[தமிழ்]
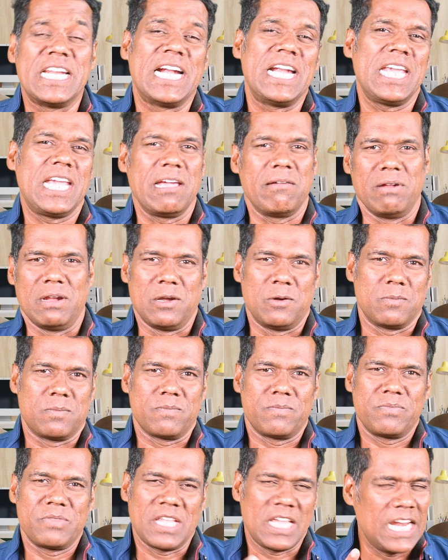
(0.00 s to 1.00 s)
நடிக்க வேண்டும்
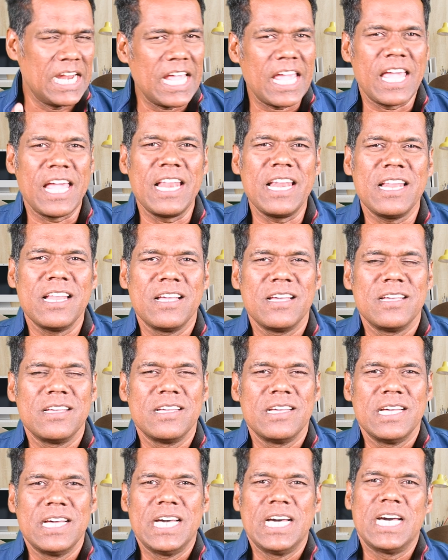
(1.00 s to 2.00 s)
இல்லையேல்
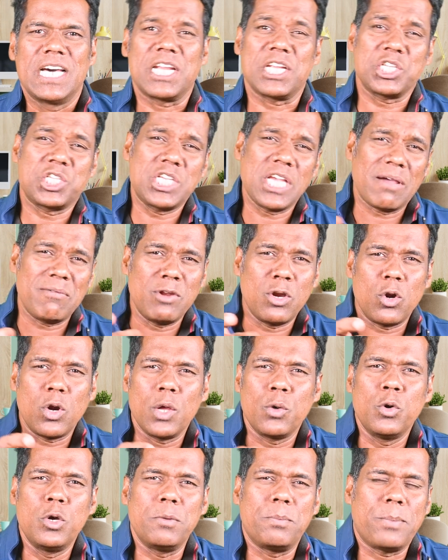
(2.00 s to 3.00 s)
ரஷ்யாவில்
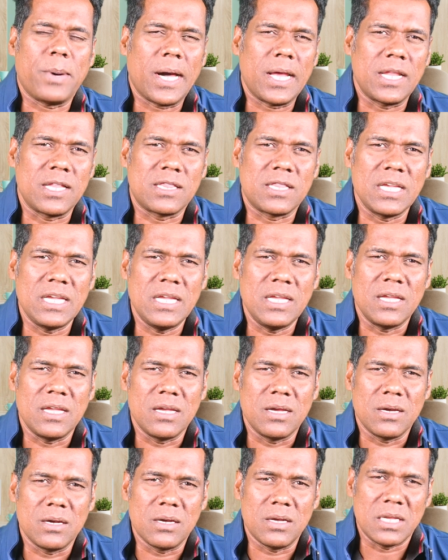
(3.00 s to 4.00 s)
உள்ள ஒரு பாலத்தை
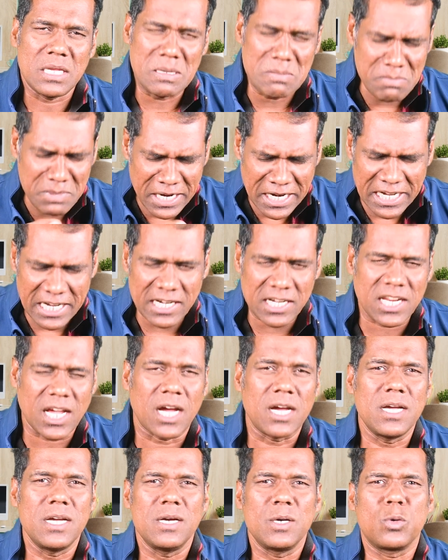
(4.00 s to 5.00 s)

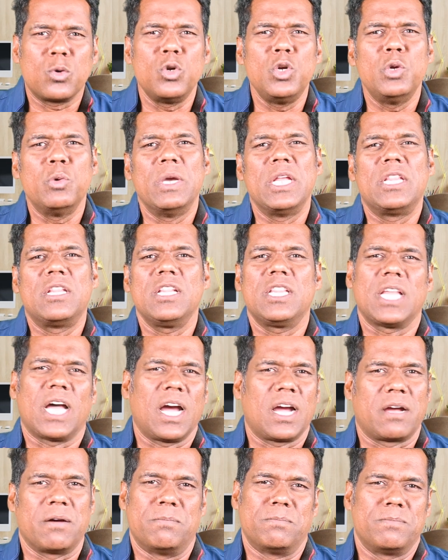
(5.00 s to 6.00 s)
இம்மீடியட்டாக குண்டு வைத்து
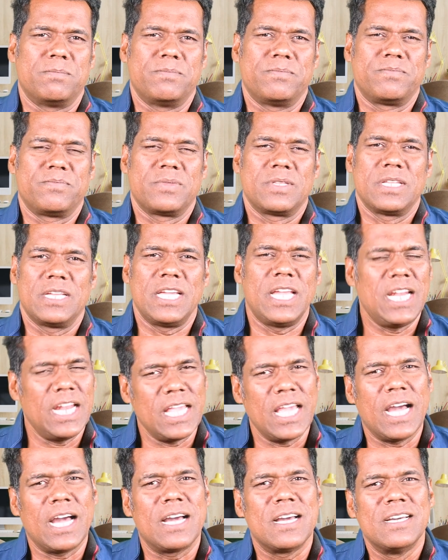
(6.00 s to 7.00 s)
தாக்கம்
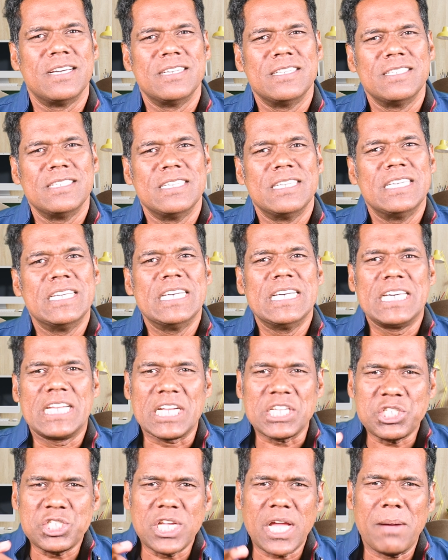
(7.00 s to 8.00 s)
இல்லையா
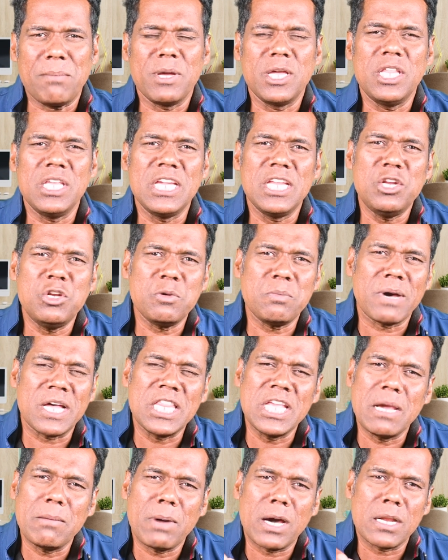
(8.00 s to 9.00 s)
ரஷ்யா மீது இன்னும்
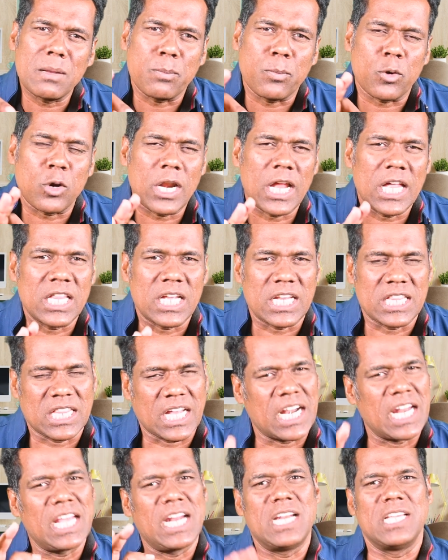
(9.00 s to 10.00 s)
அதிகமான பொருளாதார
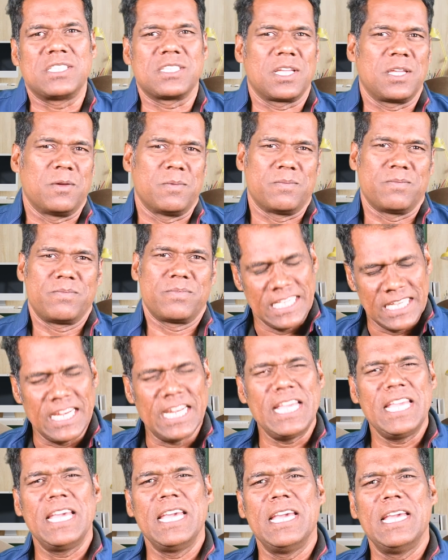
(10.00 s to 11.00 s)
தடைகளை செய்யும்
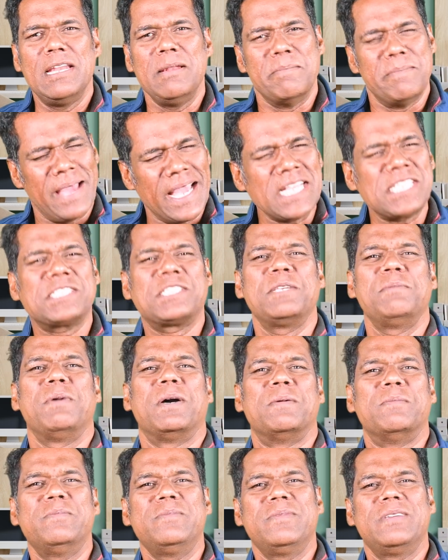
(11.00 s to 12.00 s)
இல்லையே
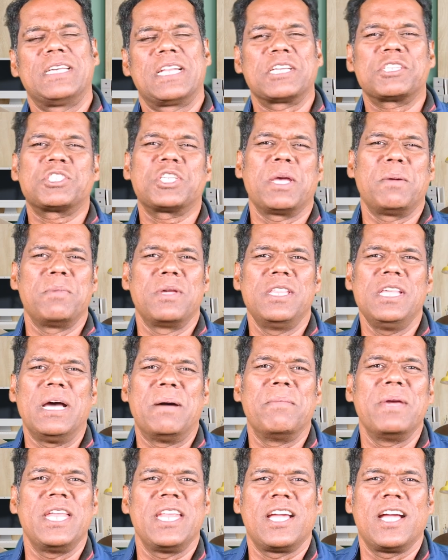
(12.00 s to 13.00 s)
மேக்சிமம் ரஷ்யா மீது
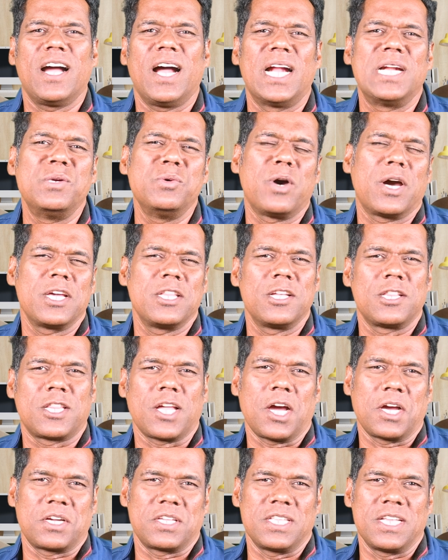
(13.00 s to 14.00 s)
அமெரிக்கா அணு ஆயுத
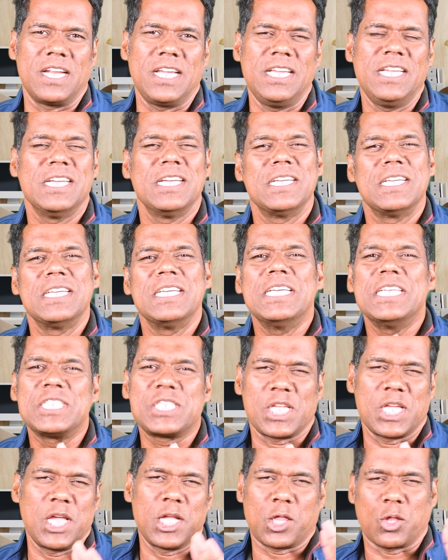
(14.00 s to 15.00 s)
தாக்குதலை
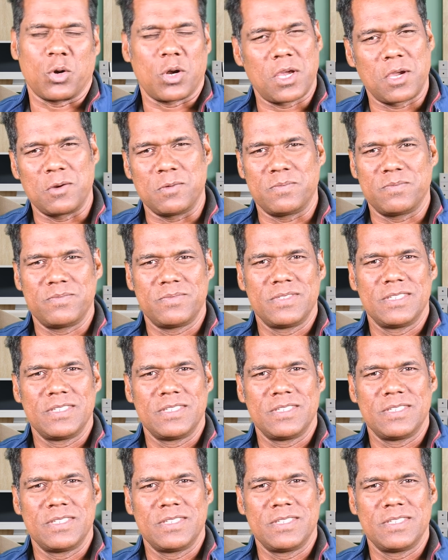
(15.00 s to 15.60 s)
செய்ய தொடங்கும்